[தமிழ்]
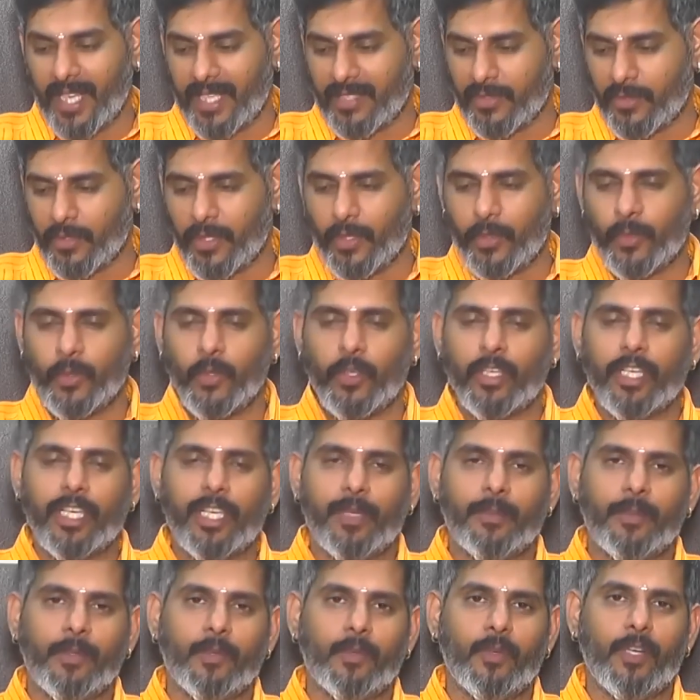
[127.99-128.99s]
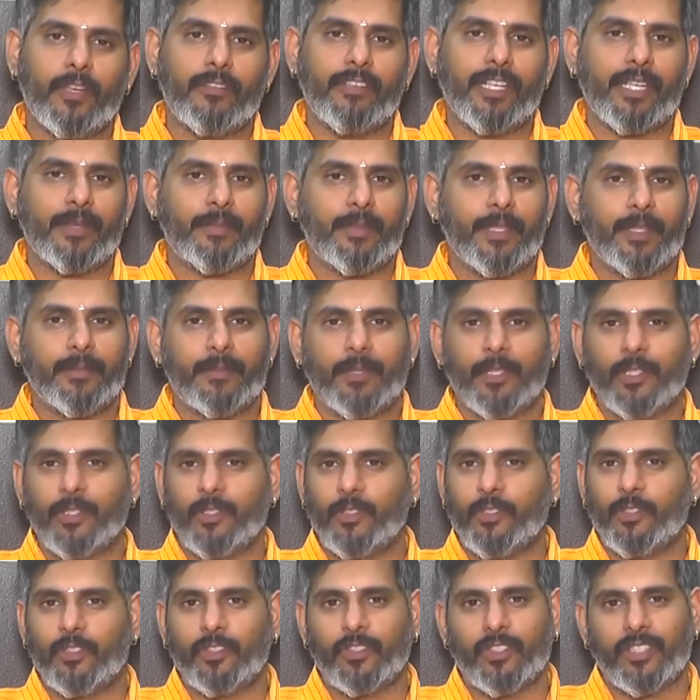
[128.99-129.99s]
நான் சொன்னேன் கோயிலில் போய் உழவார பண்ணி
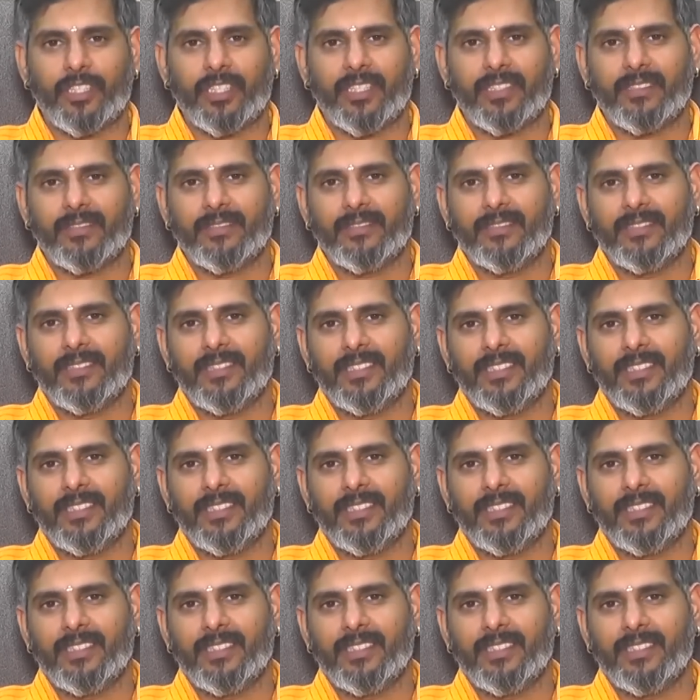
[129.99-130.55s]
பண்ணுங்கன்னு சொன்னேன்